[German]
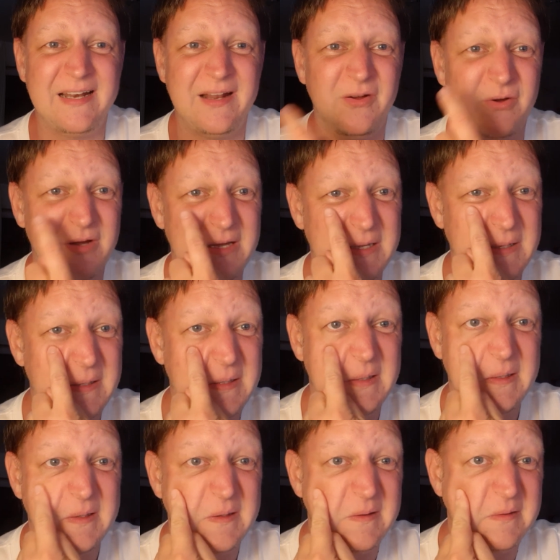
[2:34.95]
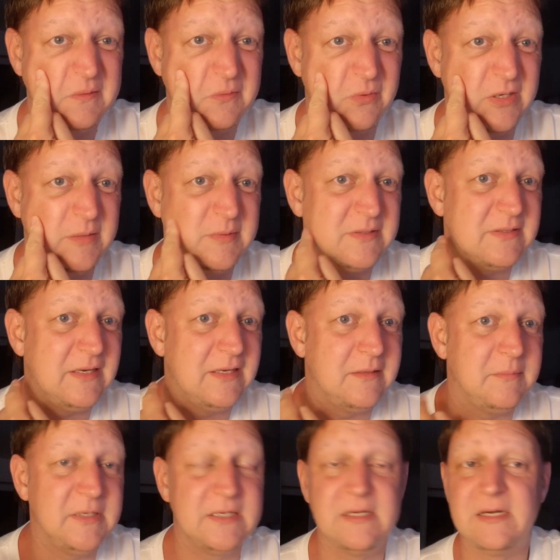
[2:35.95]
auch, liebe Zeit,
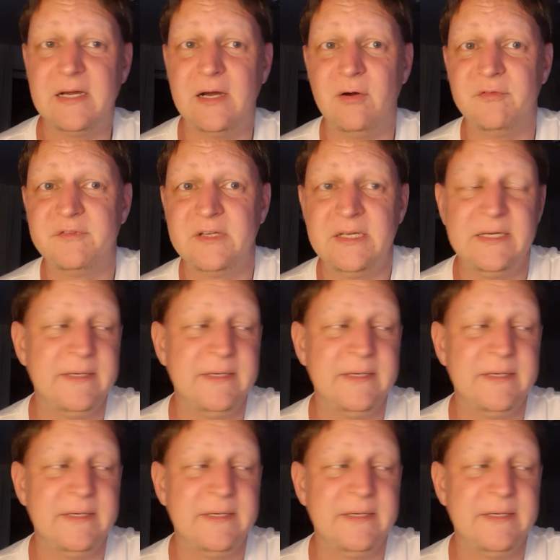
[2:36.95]
mitgekauft.